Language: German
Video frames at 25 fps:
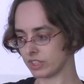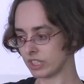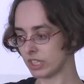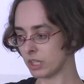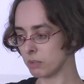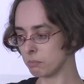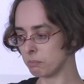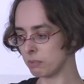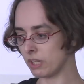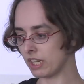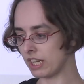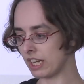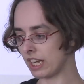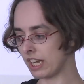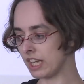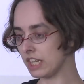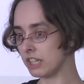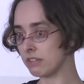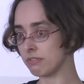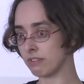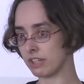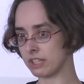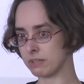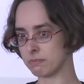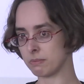
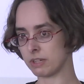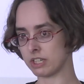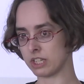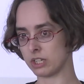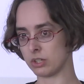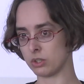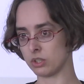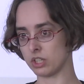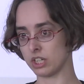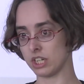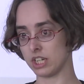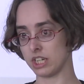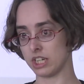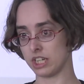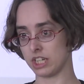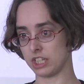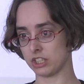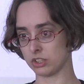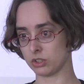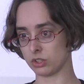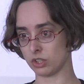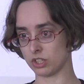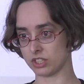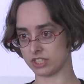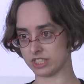Bereich, was man auch
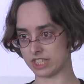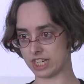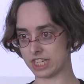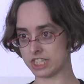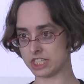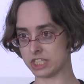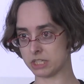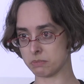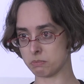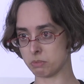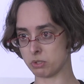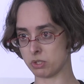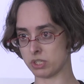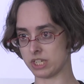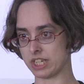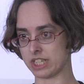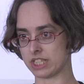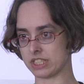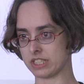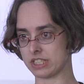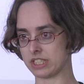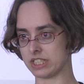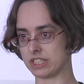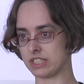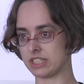in
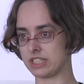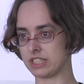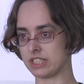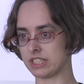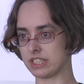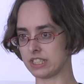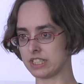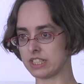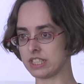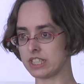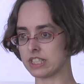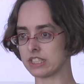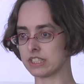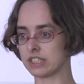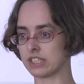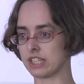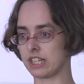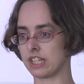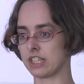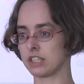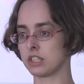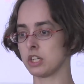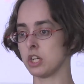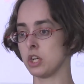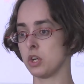Consulting-Projekten integrieren
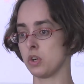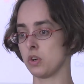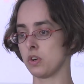kann.